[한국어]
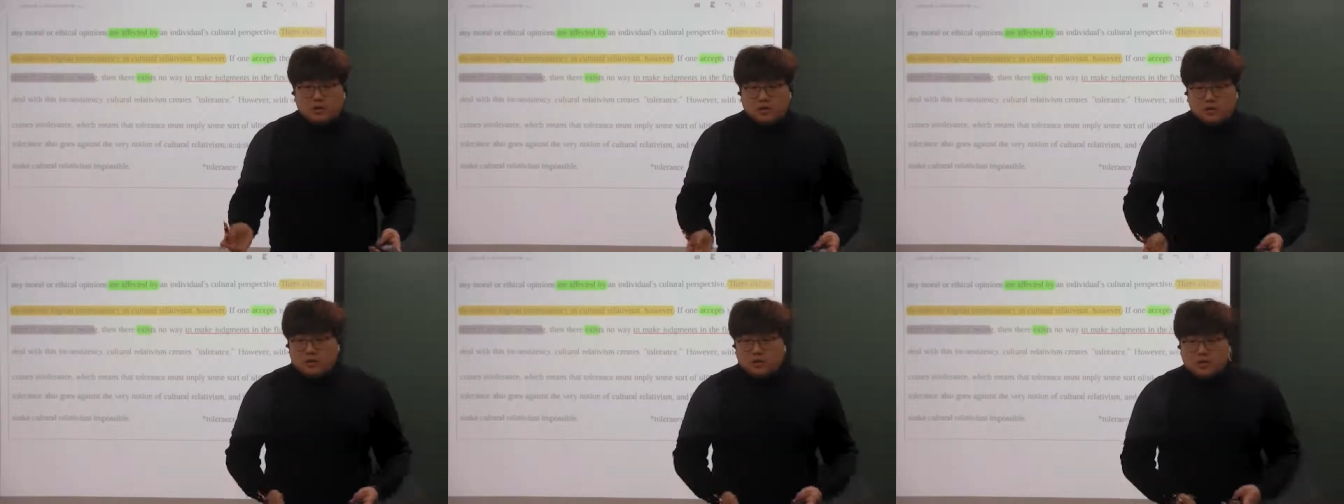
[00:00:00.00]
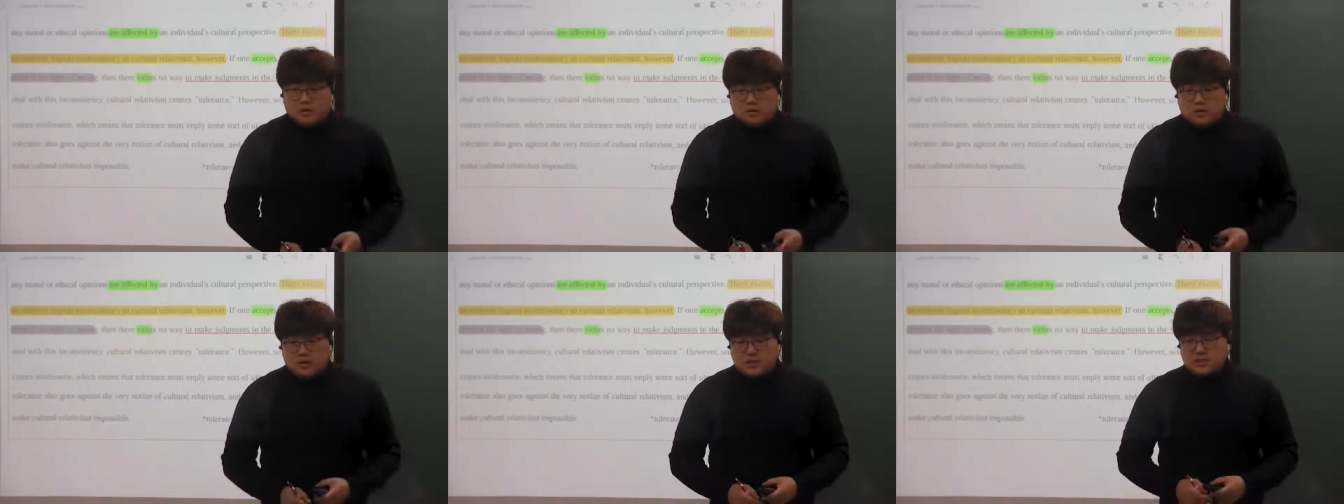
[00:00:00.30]
아,
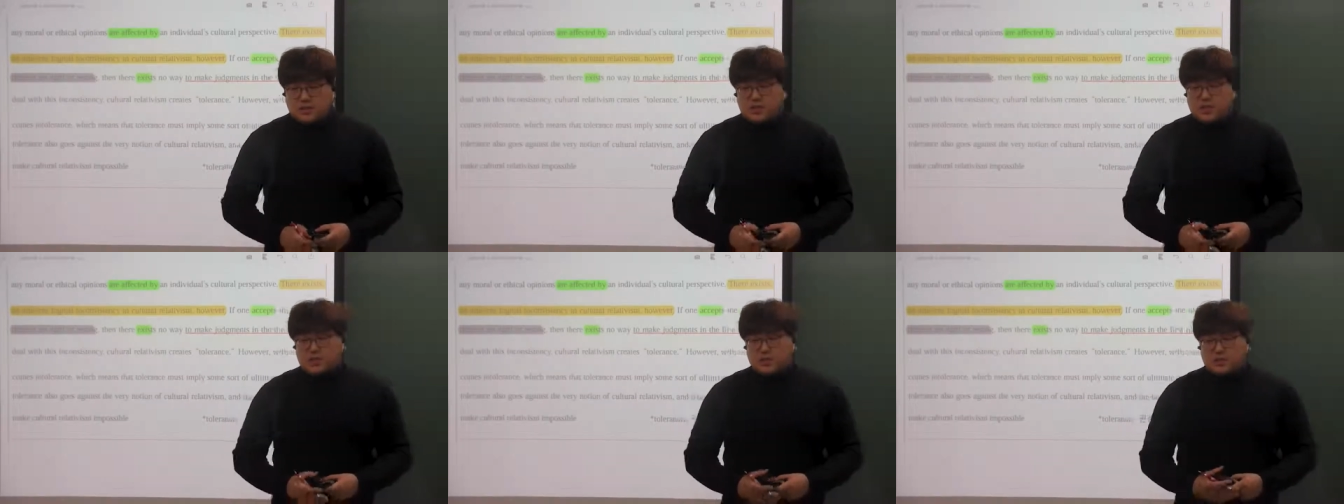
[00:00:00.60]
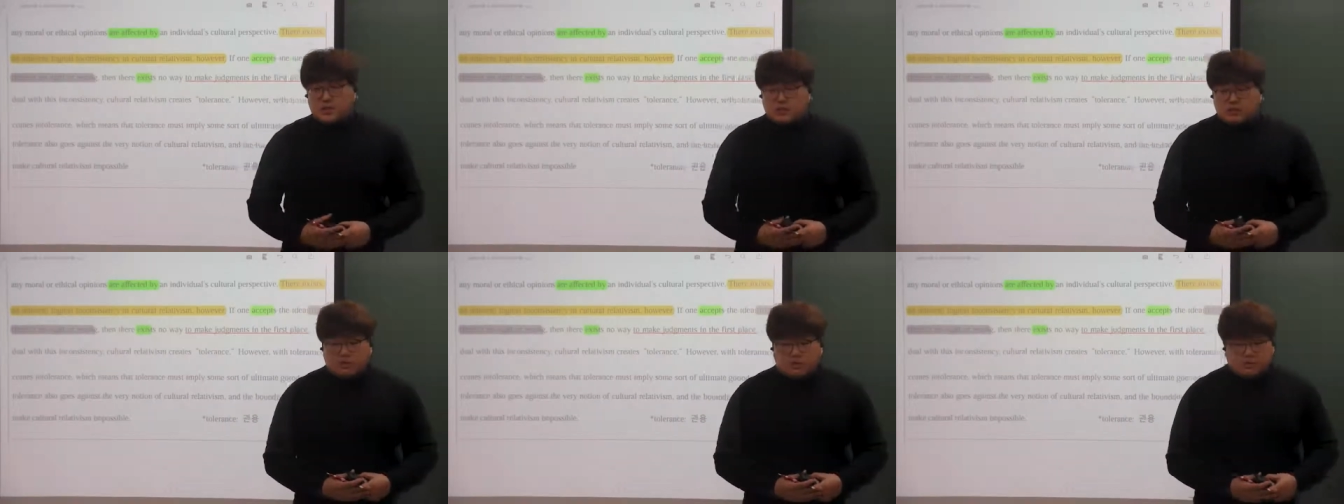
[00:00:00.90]
제
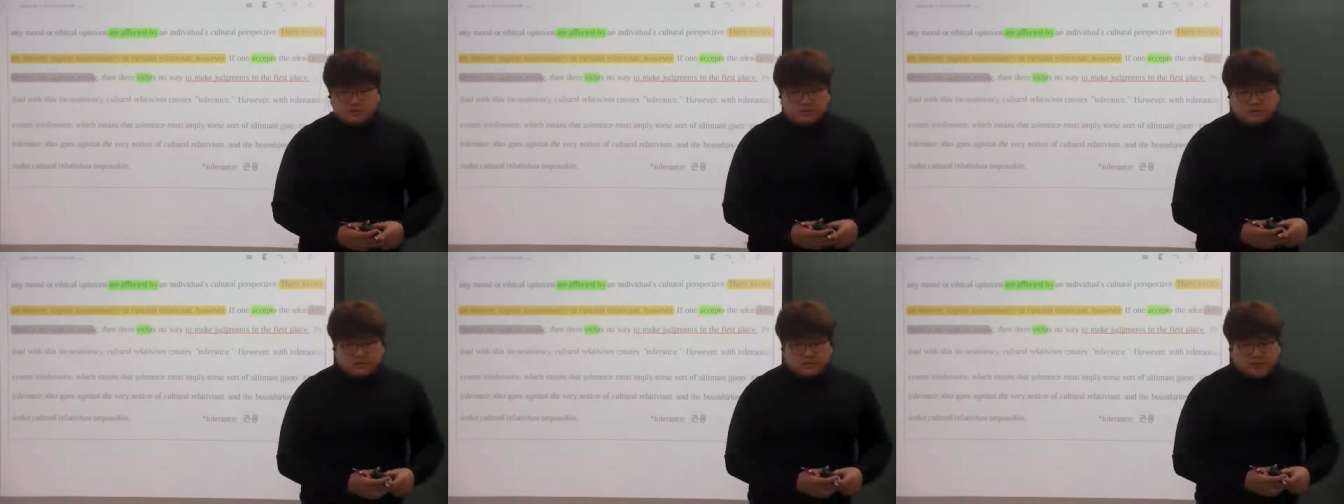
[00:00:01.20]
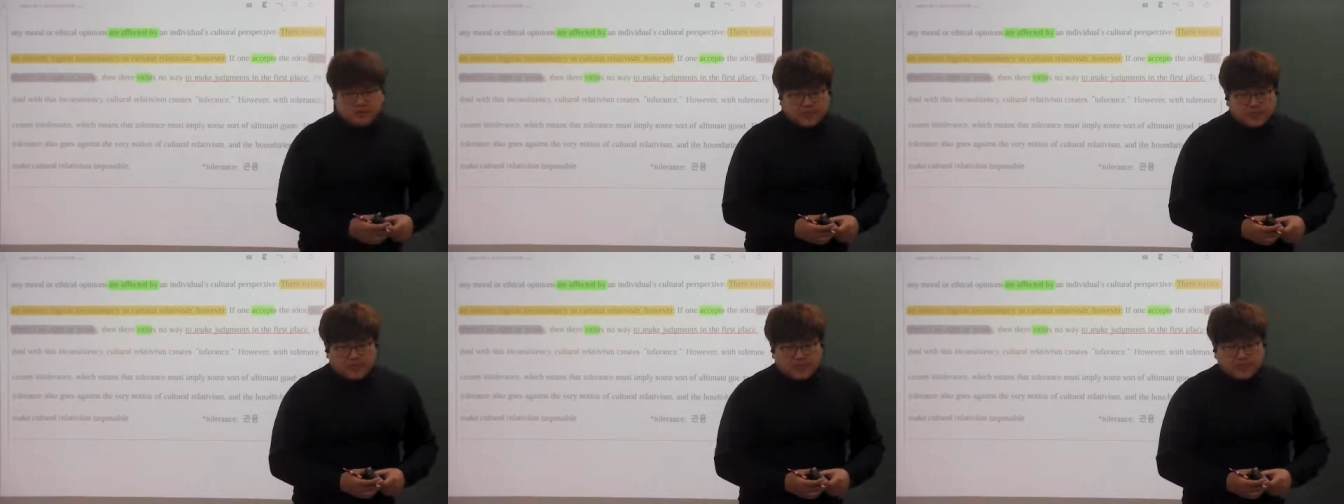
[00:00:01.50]
생각엔요,
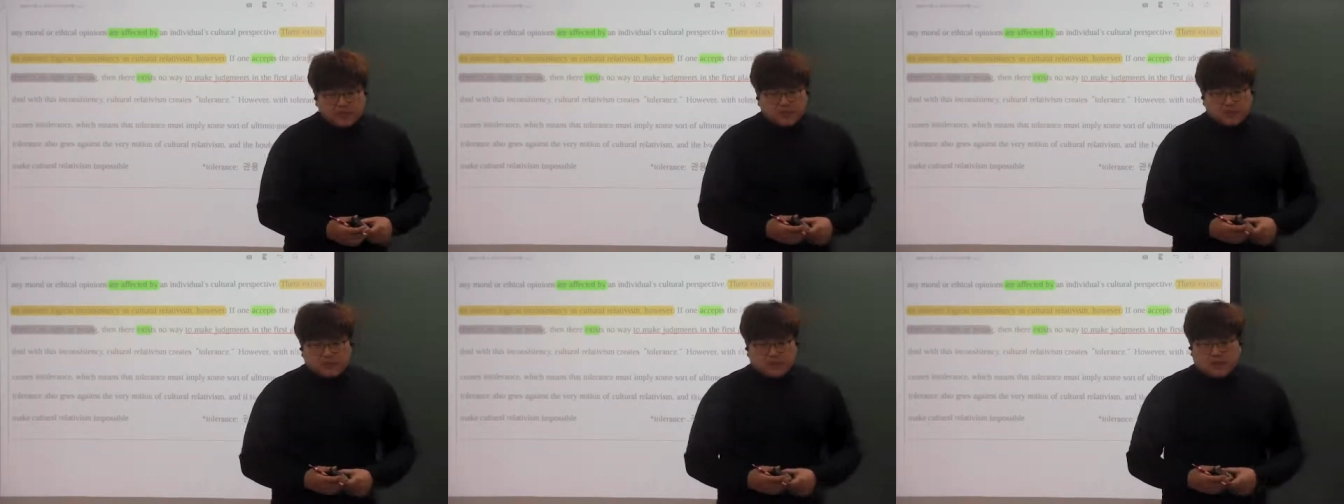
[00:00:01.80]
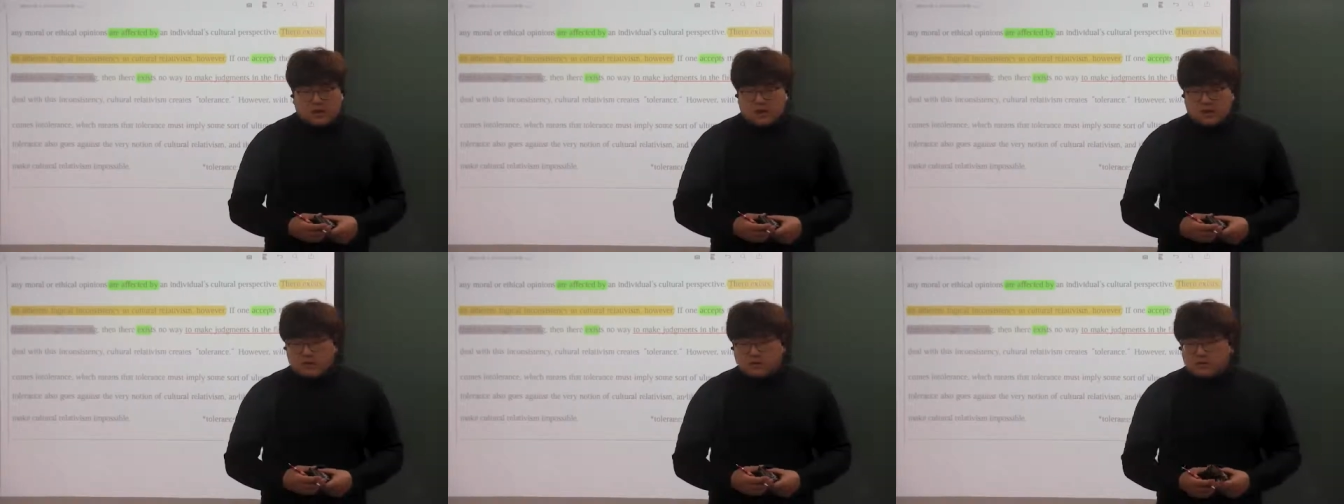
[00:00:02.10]

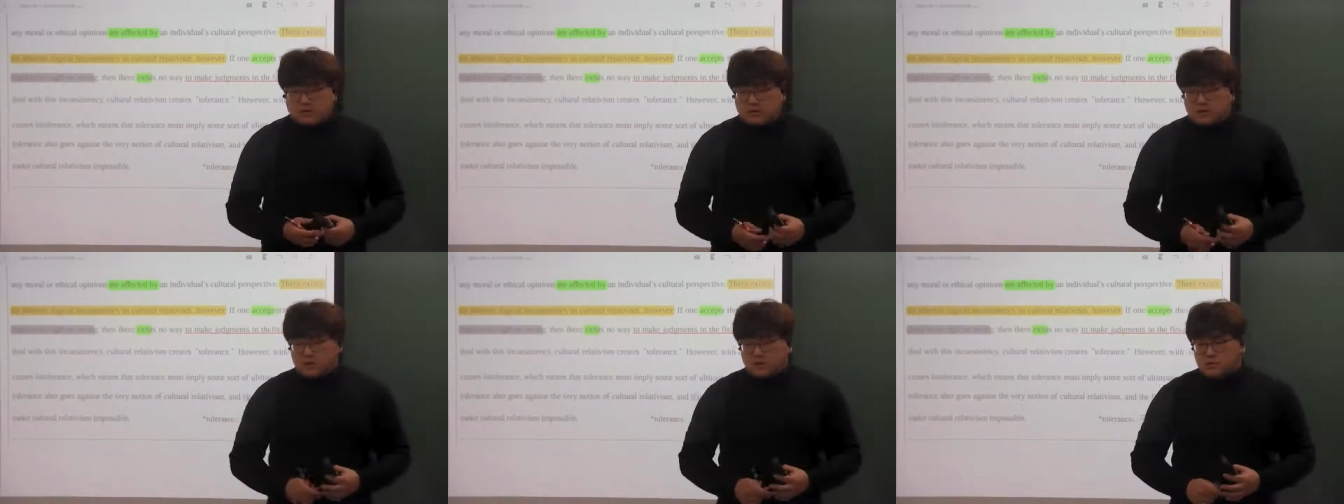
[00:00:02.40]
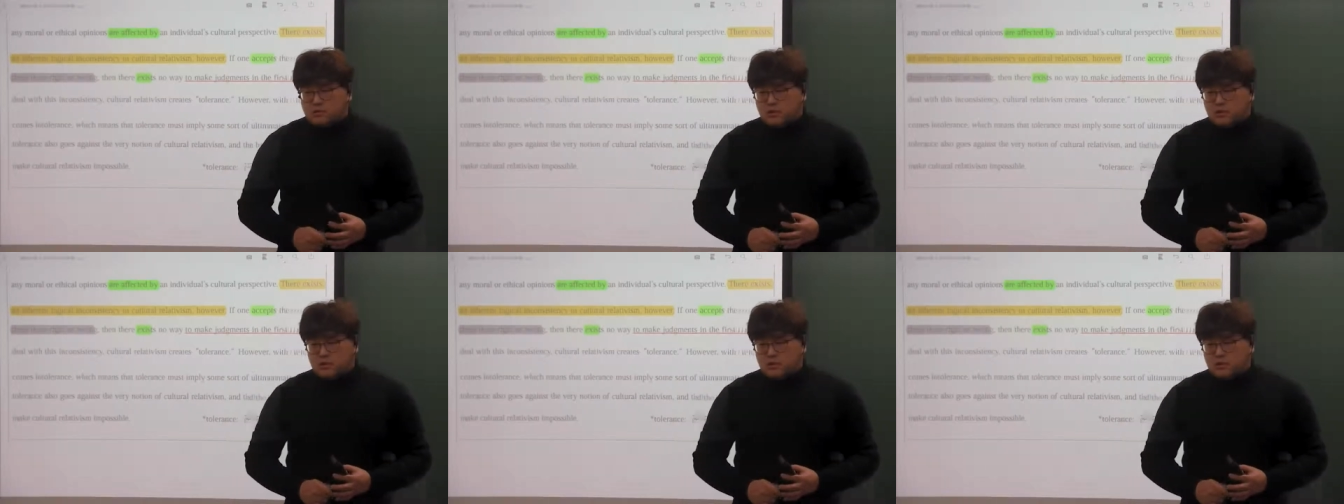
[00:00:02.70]
사람을